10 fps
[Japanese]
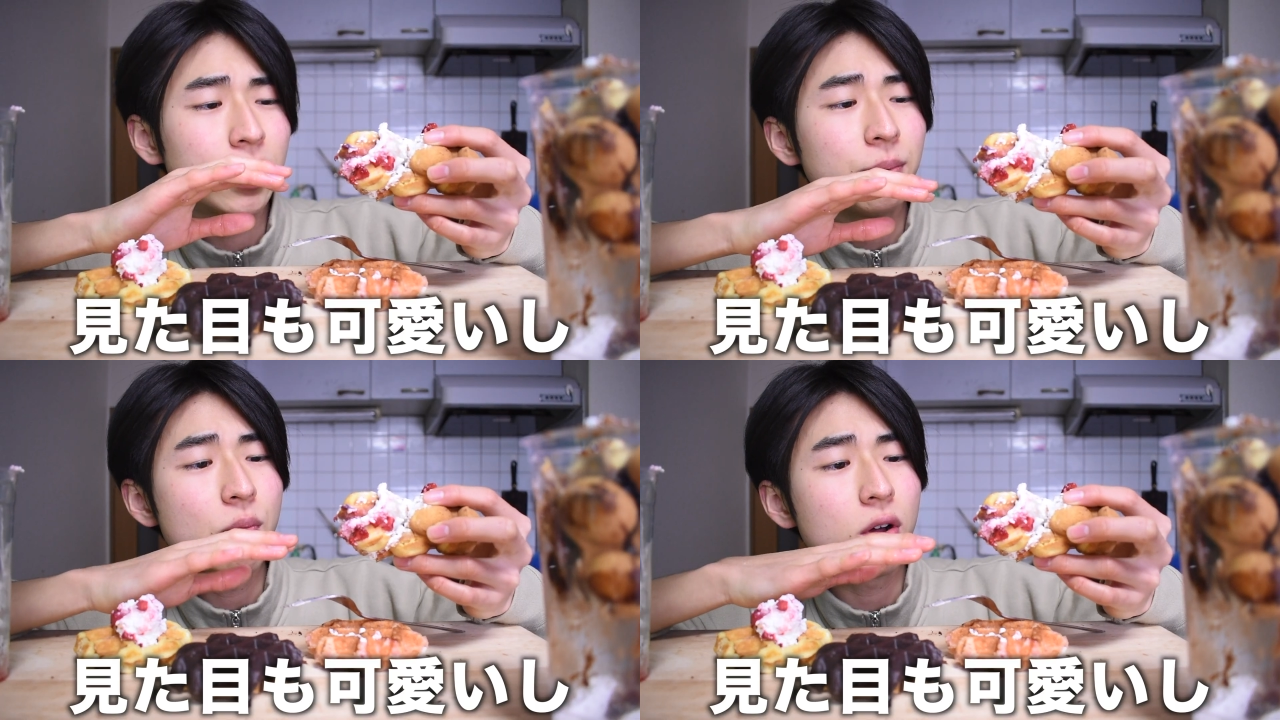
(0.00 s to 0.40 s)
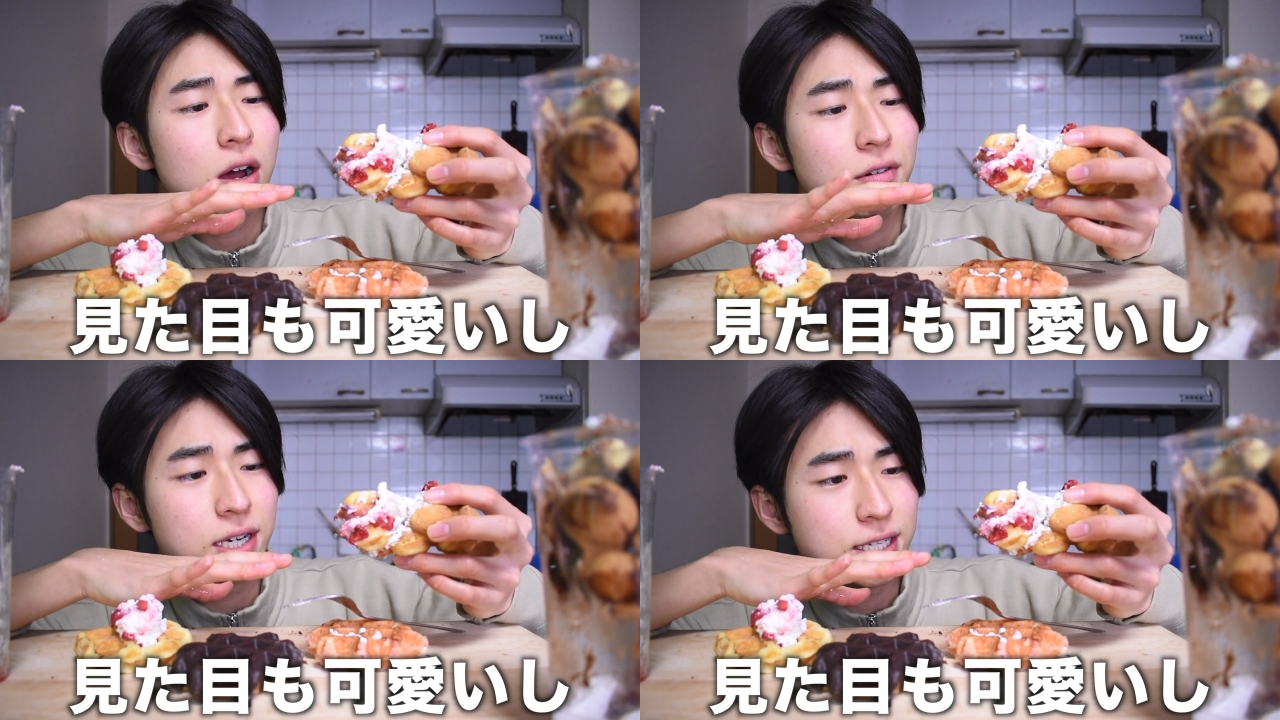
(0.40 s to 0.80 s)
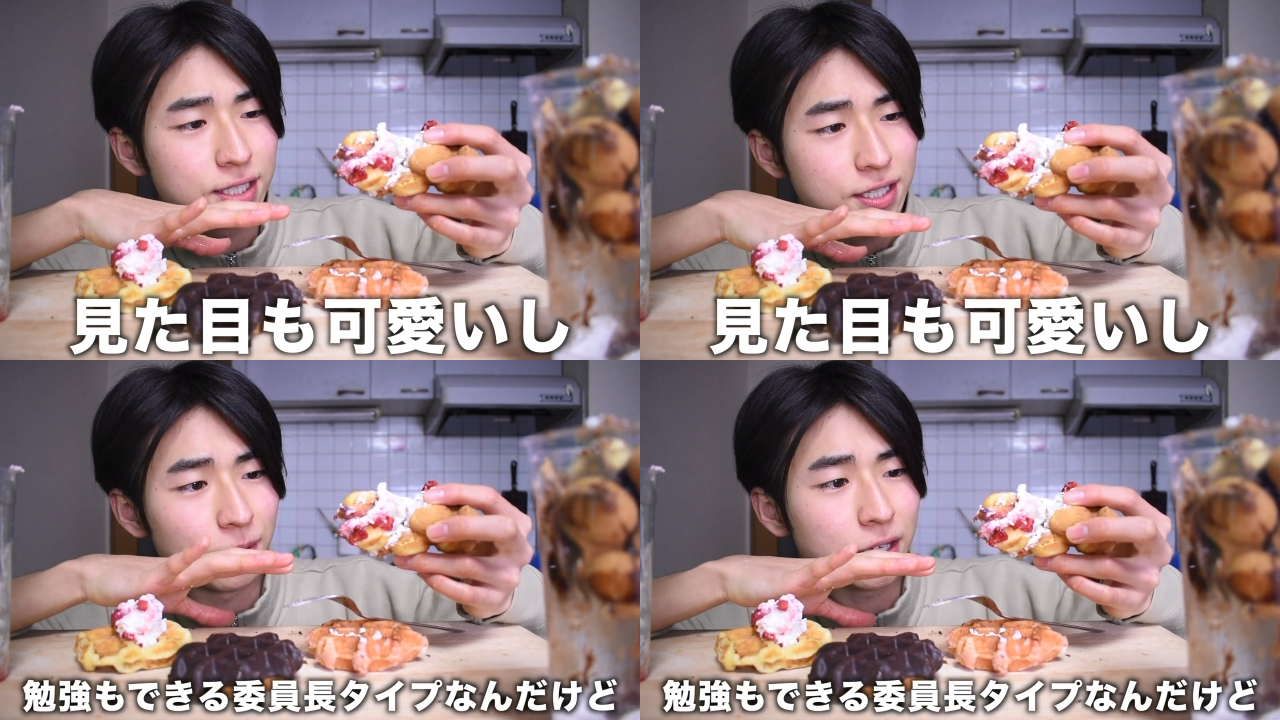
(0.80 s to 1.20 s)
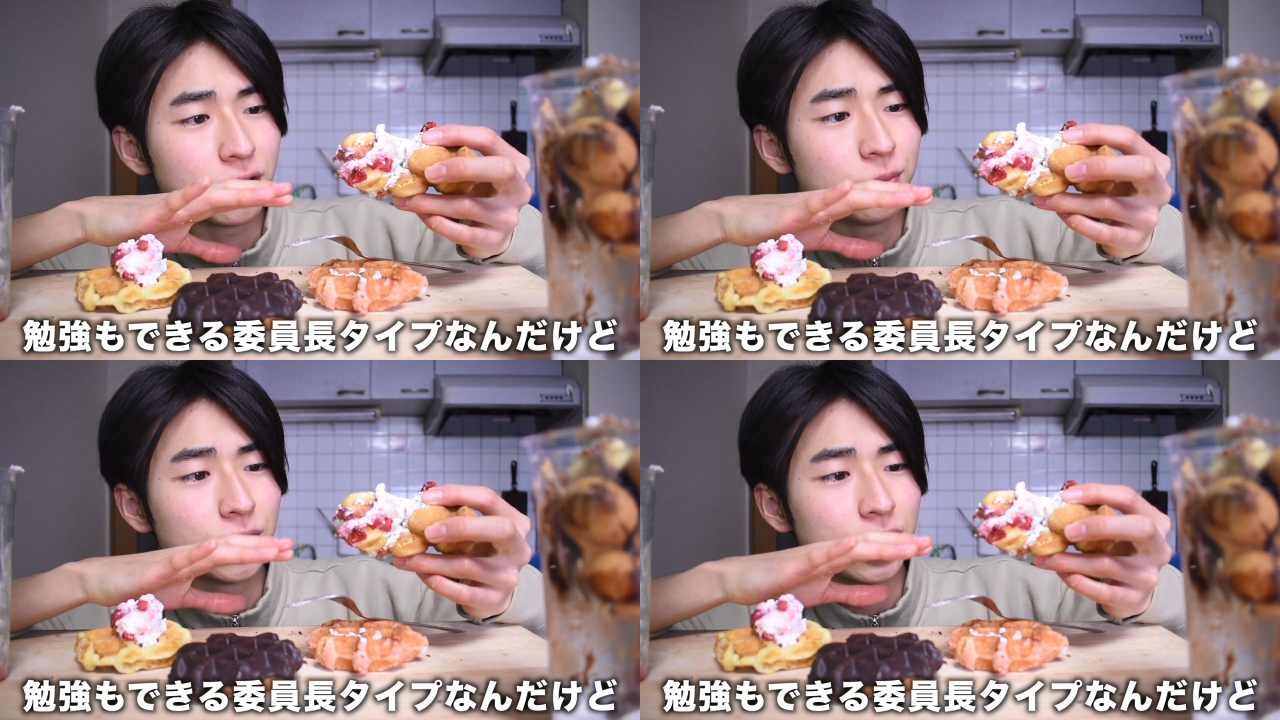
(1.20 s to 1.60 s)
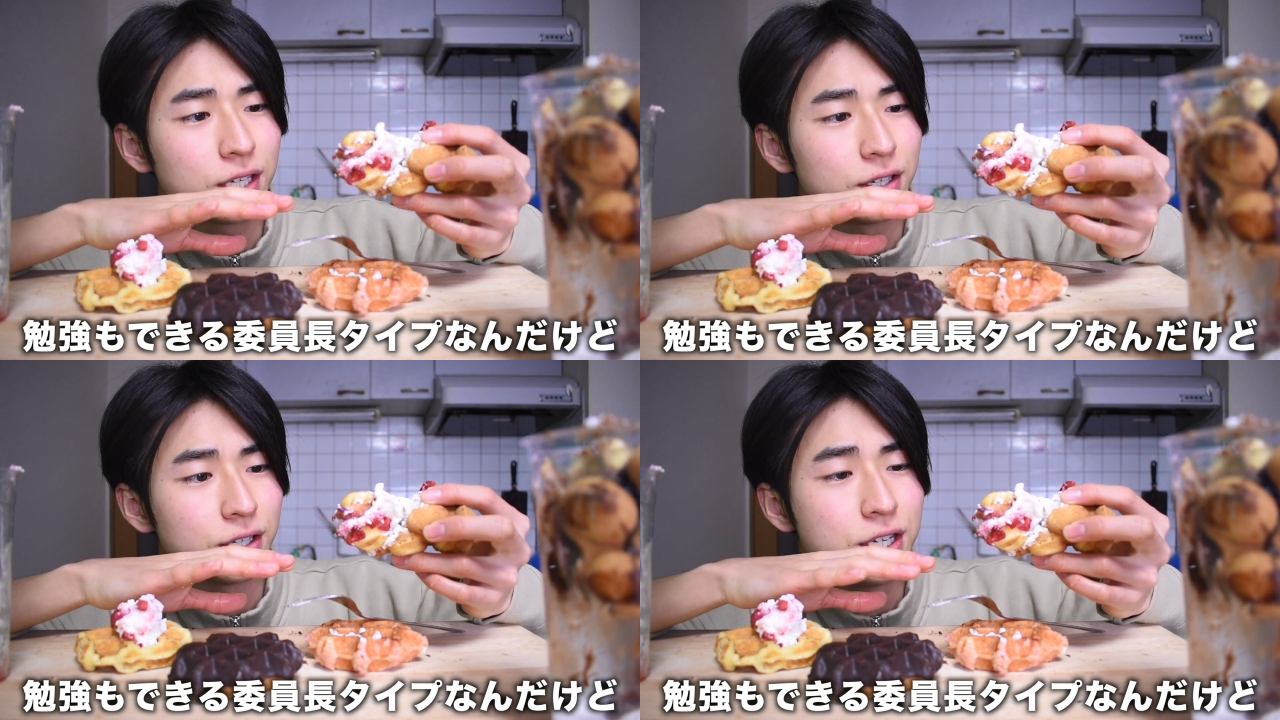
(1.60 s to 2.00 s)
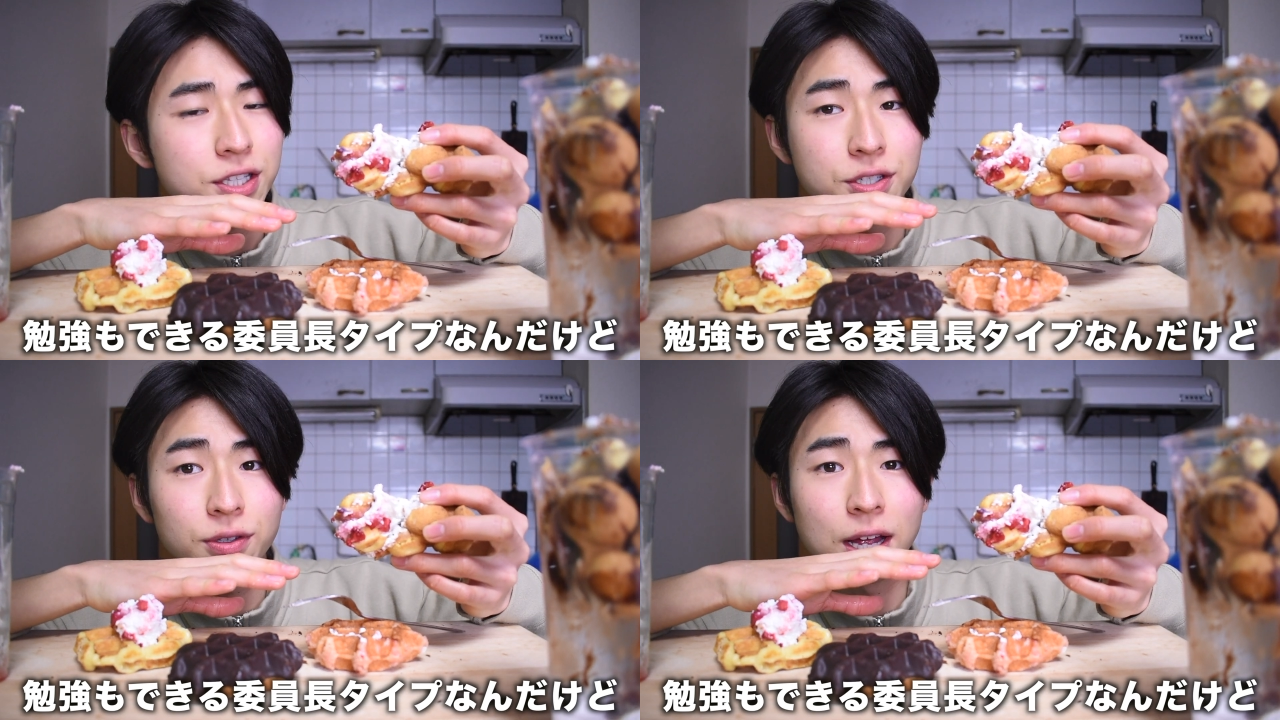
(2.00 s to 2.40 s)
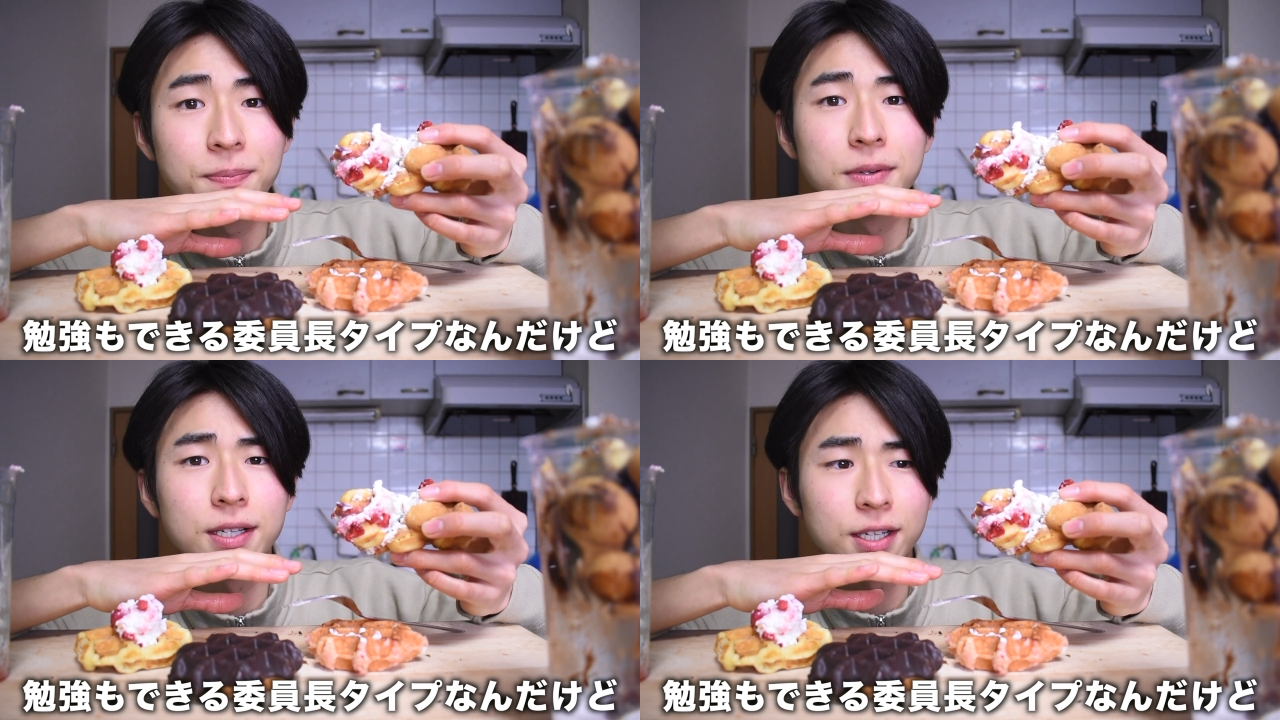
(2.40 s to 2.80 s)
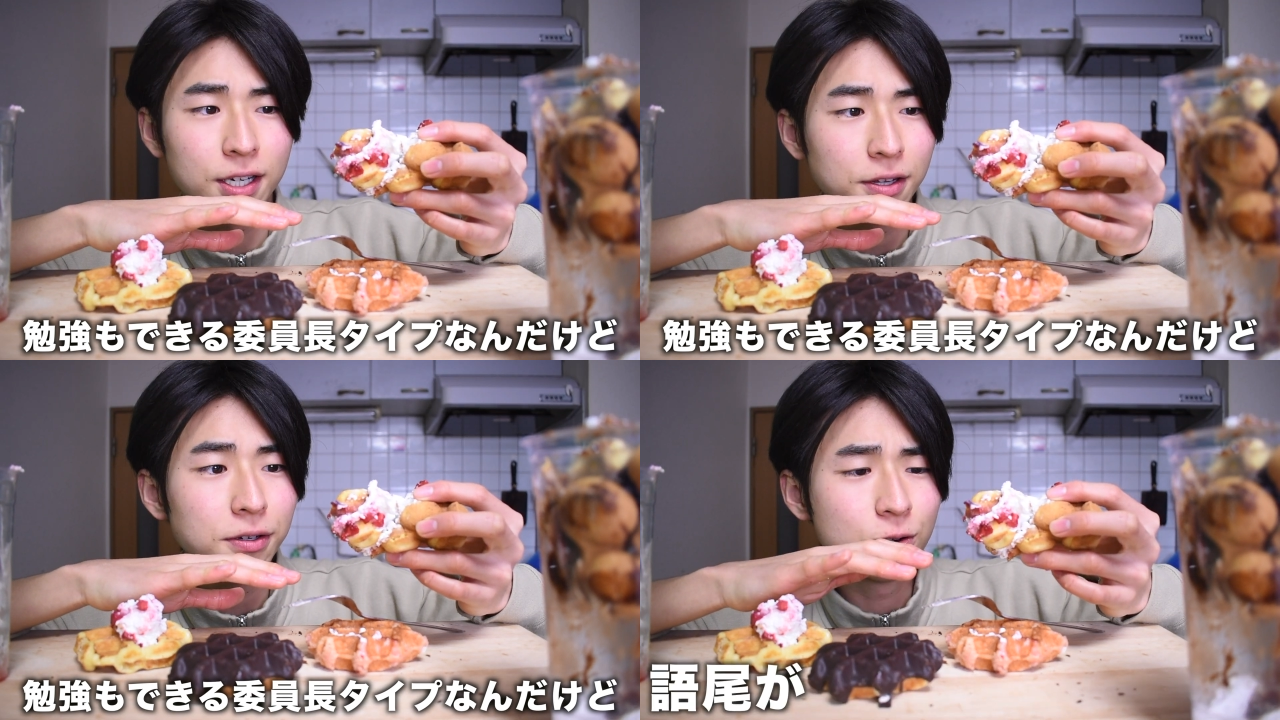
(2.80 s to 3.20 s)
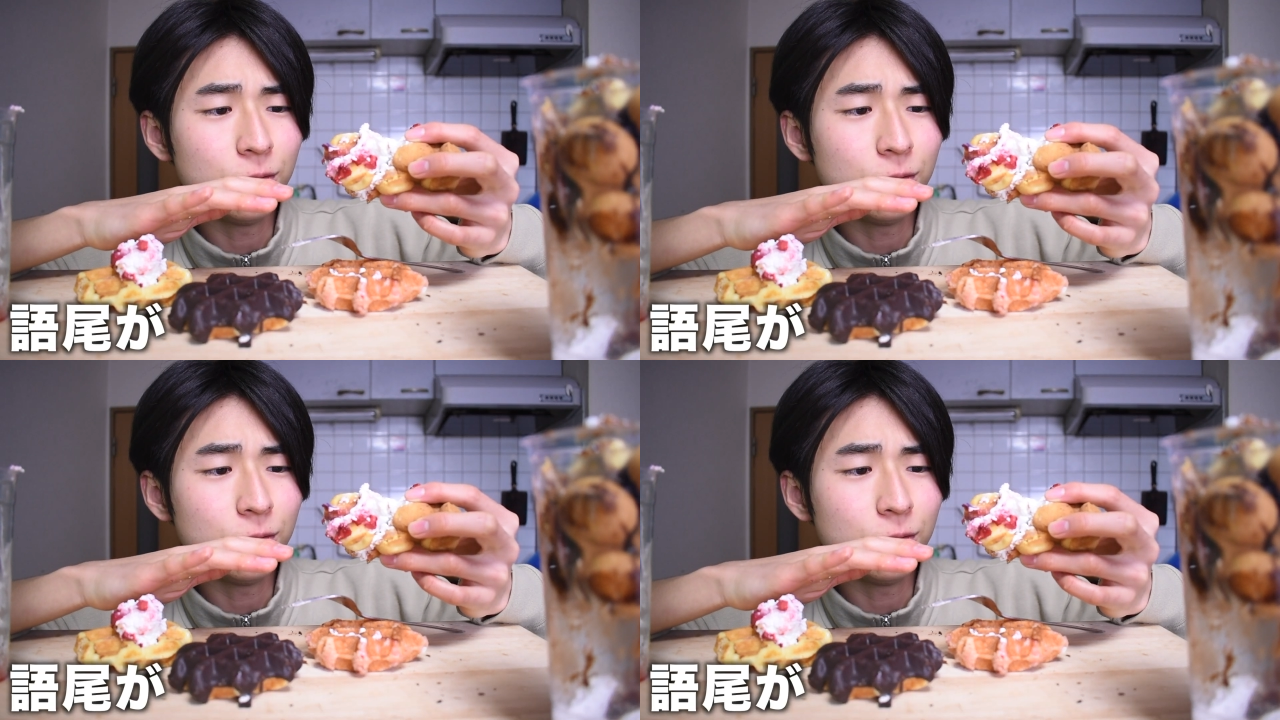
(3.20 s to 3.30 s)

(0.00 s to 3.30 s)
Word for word: た目も可愛いし、勉強もできる委員長タイプなんだけど、